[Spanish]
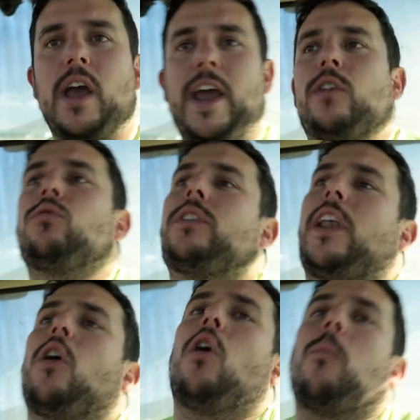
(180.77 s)
En
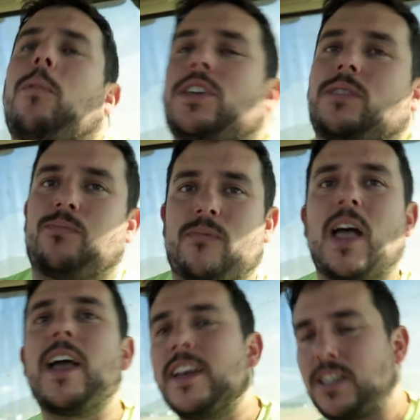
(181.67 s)
trigo, pues
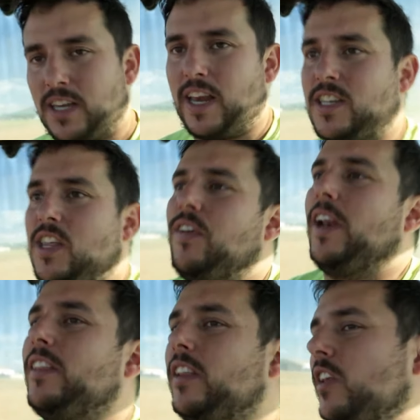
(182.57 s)
es, es,
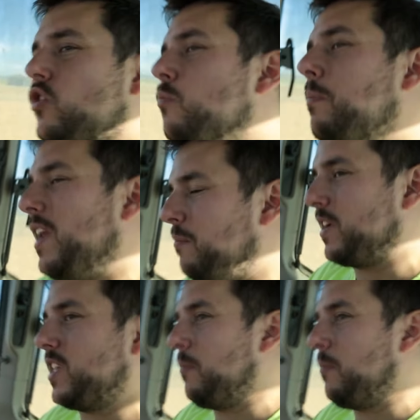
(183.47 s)
diferente, tienes un pelín más